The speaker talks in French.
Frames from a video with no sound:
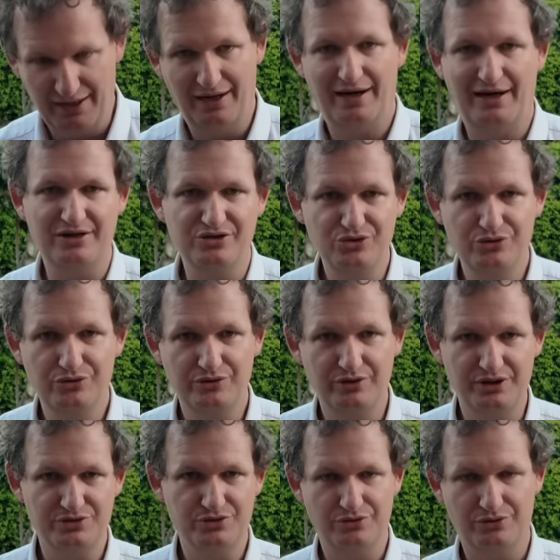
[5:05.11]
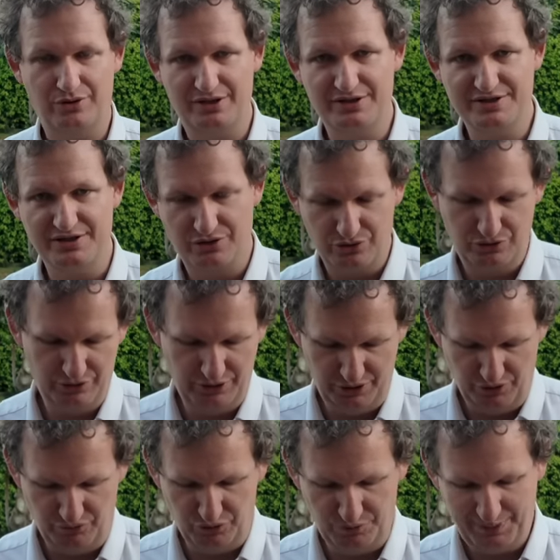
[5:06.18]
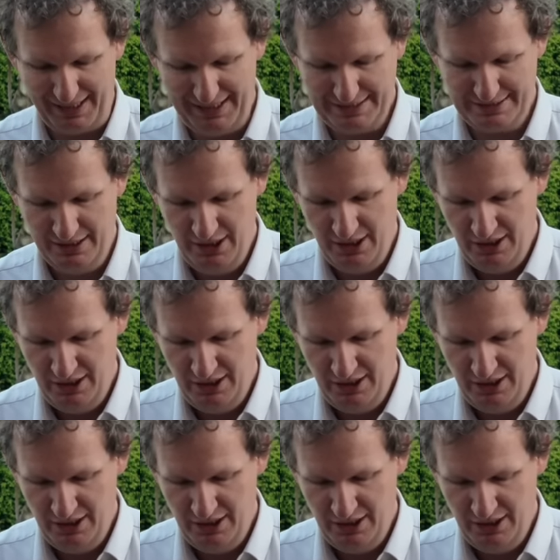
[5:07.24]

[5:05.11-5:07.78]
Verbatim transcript: à la radio et sur les échos et dans votre presse.